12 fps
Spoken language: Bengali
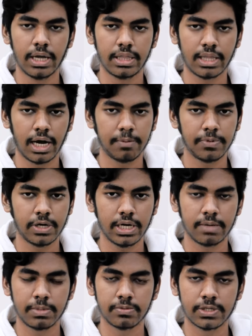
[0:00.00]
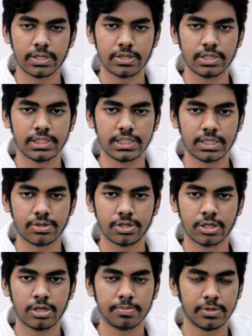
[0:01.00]
তারপরে আমি মনে করি যে
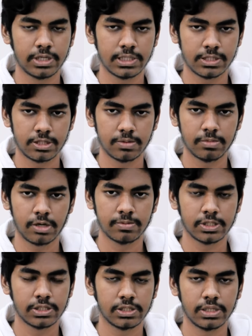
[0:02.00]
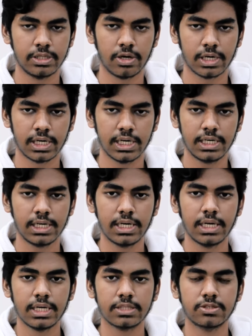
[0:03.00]
কঠোর পরিশ্রম অবশ্যই দরকার
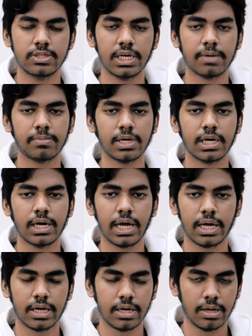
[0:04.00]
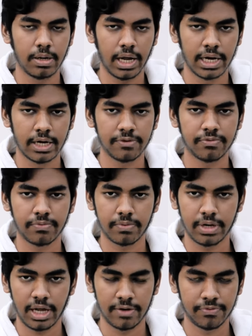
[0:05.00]
যদি আমরা এনাফ
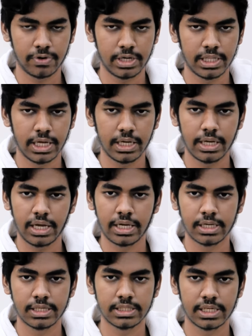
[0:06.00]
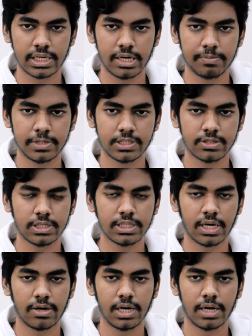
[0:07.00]
এফোর্ট দেই ইংলিশ শেখার পিছনে
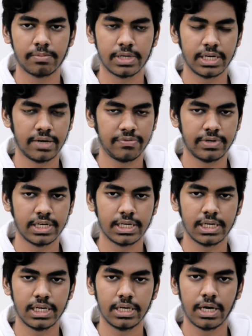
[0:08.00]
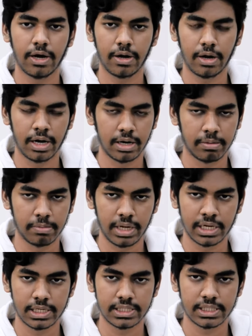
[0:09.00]
তাহলে আমরা ডেফিনেটলি
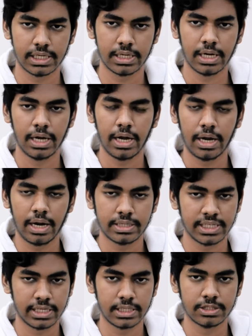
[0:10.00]
ইংলিশে সেটার